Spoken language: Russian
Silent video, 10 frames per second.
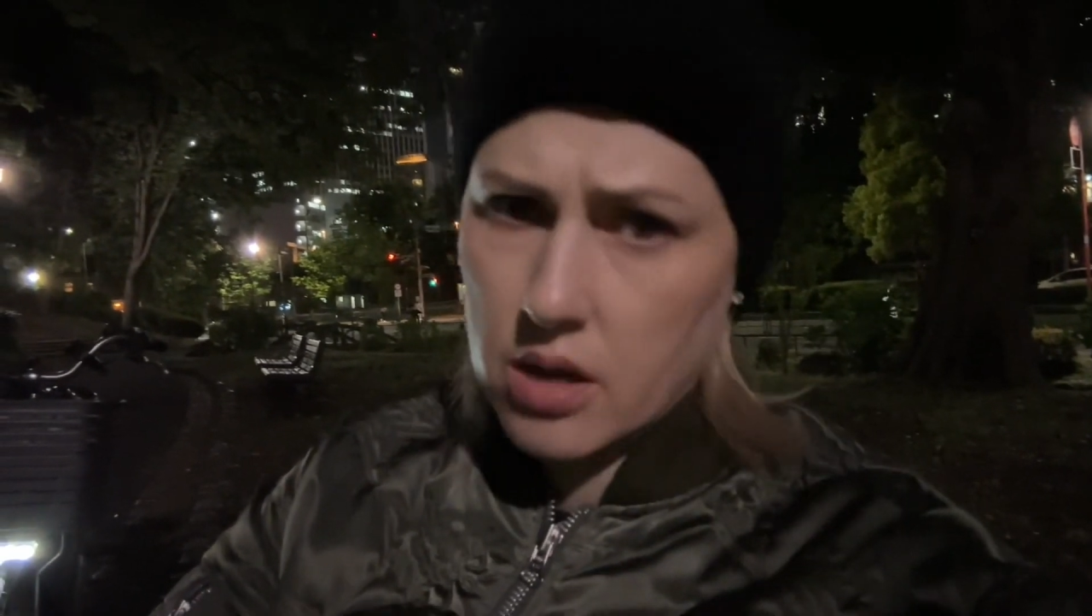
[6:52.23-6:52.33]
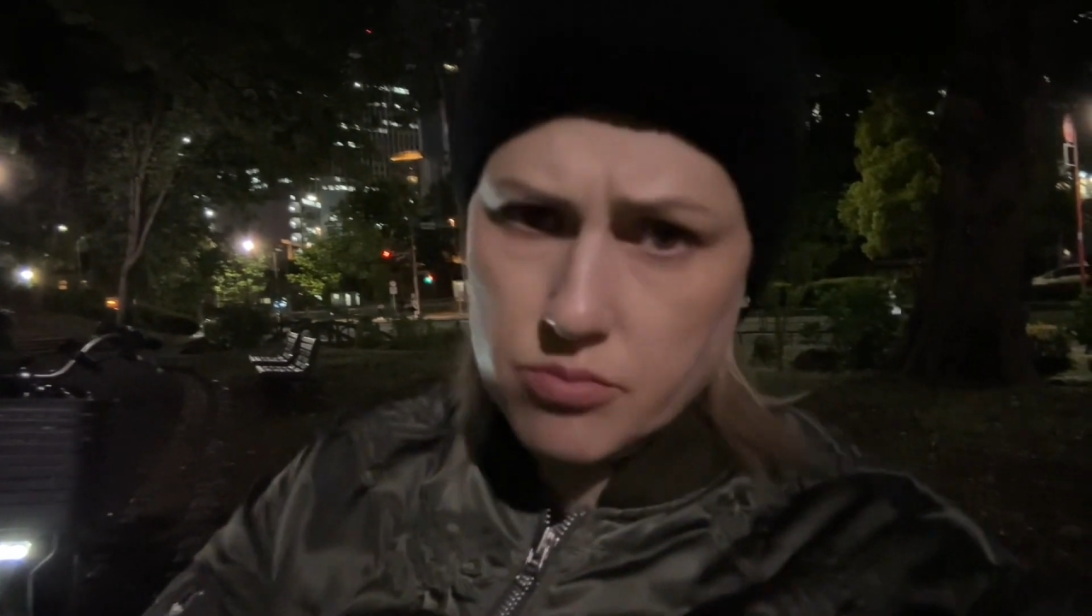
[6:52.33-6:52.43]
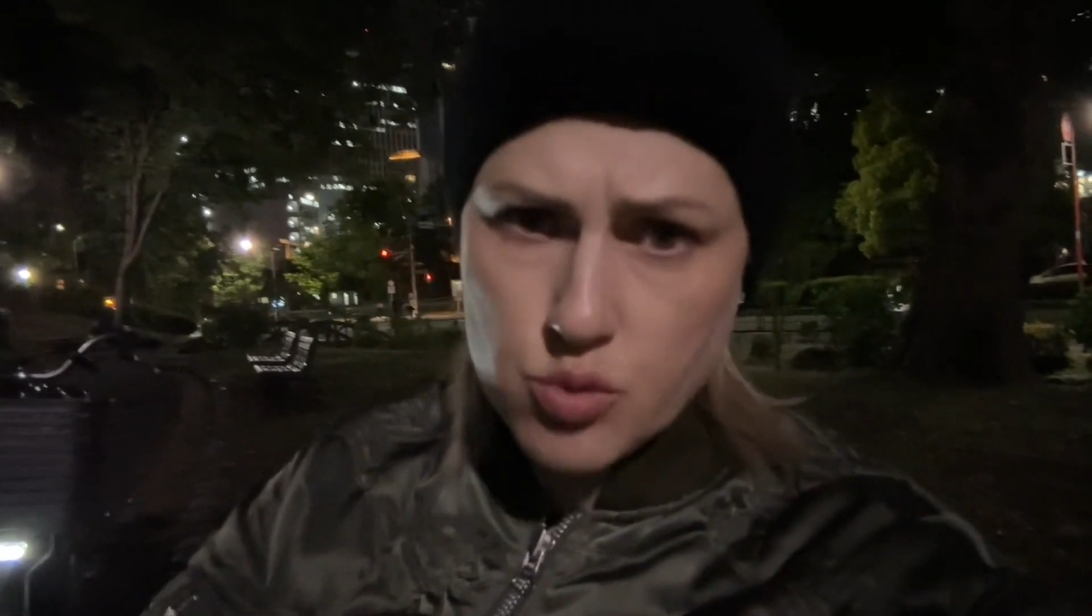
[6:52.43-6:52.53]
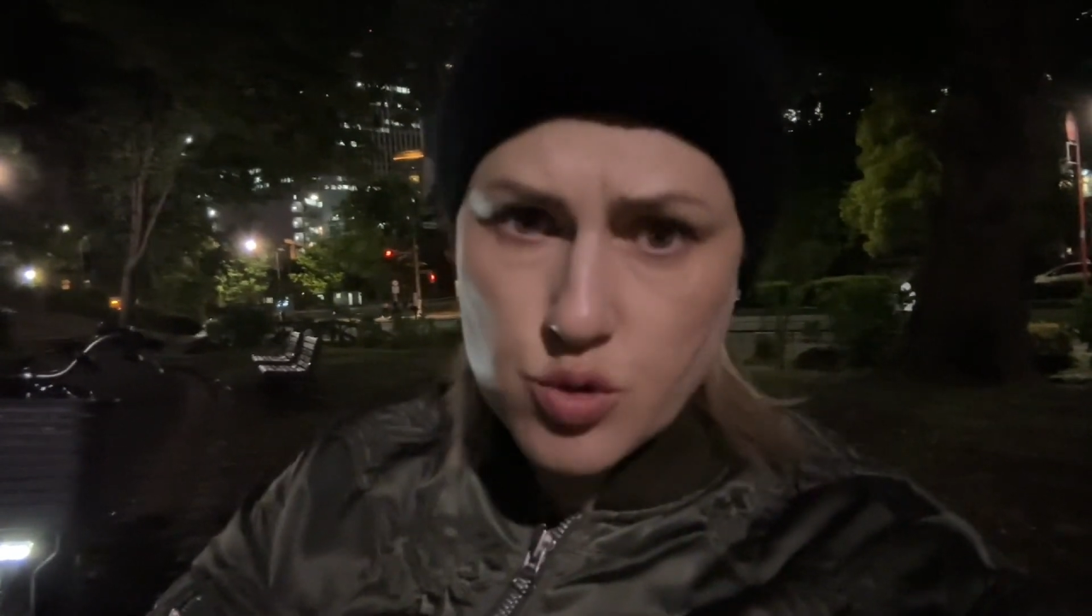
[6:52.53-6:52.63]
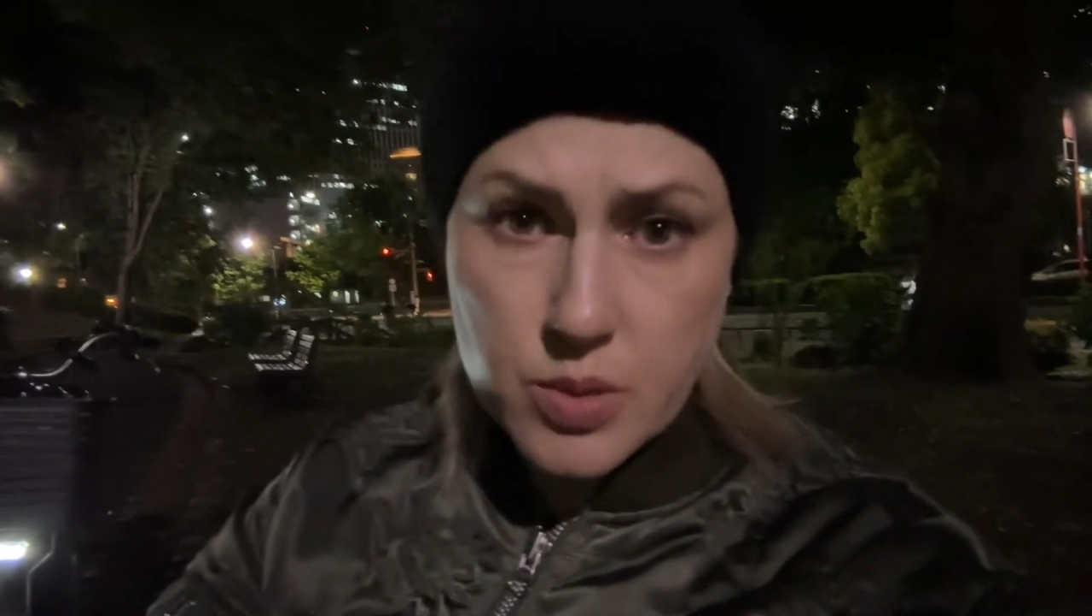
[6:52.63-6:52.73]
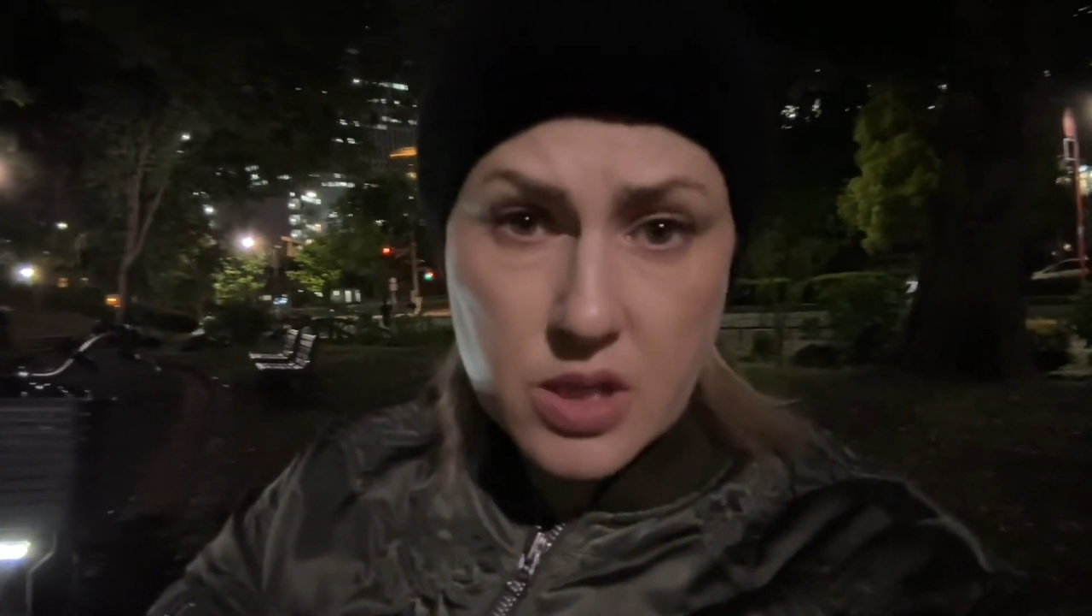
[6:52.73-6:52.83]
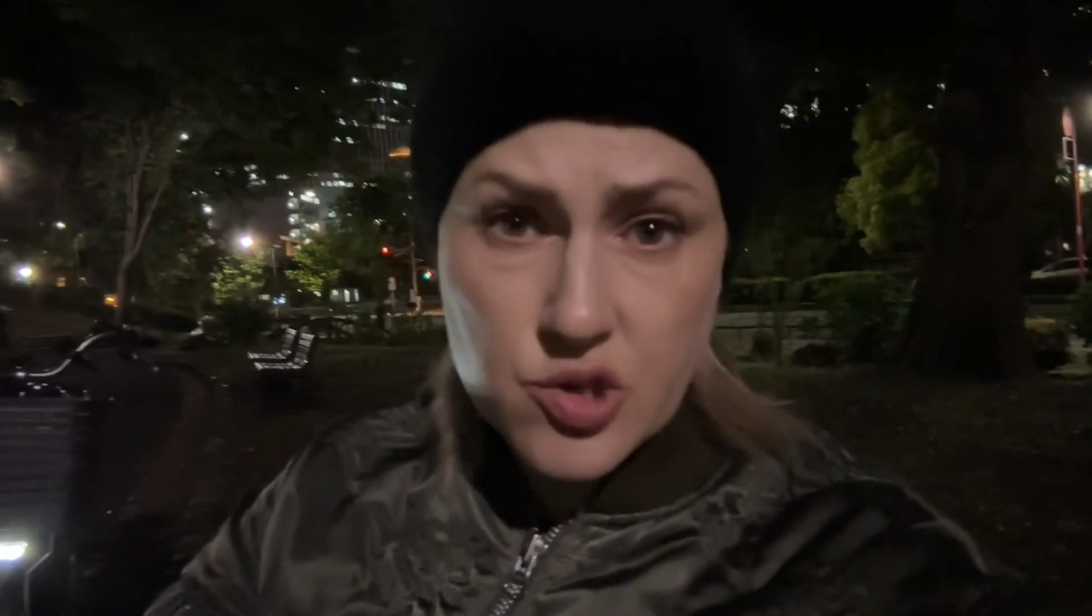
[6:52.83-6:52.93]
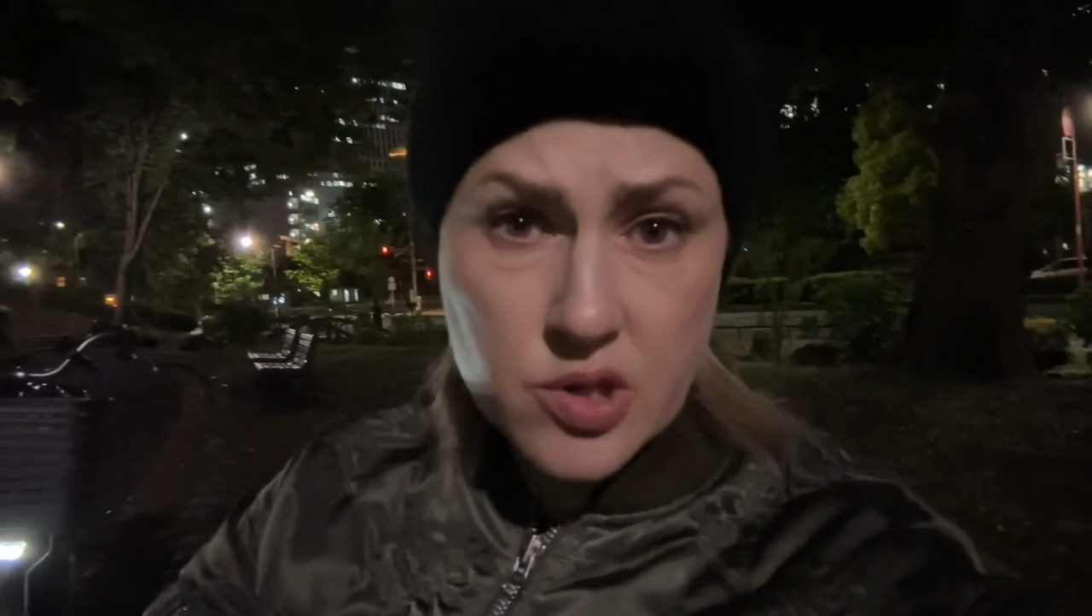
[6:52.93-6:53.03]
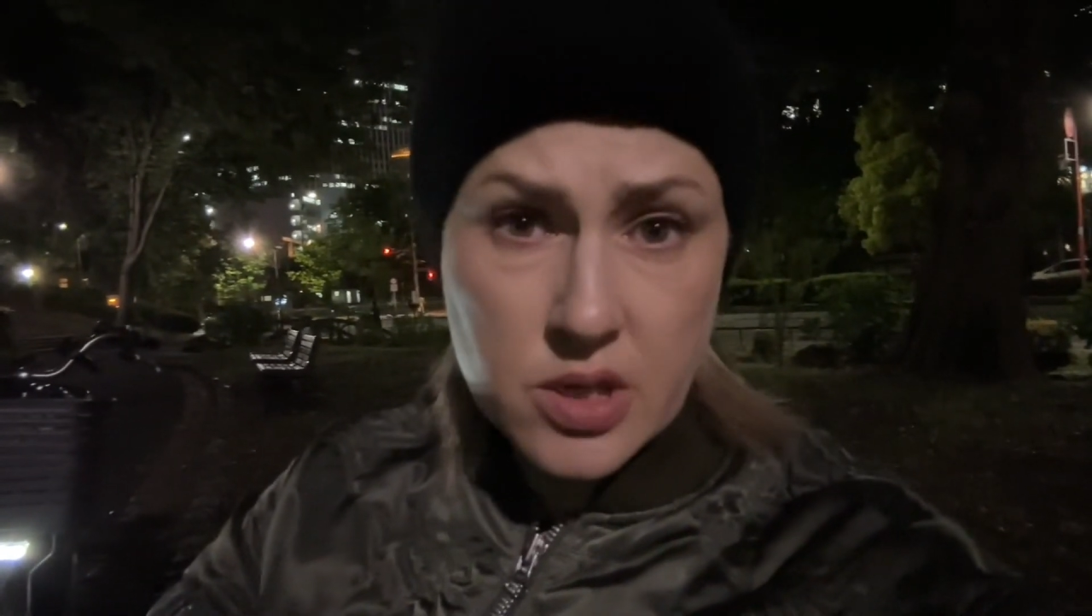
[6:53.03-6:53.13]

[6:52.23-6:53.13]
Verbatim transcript: может быть, даже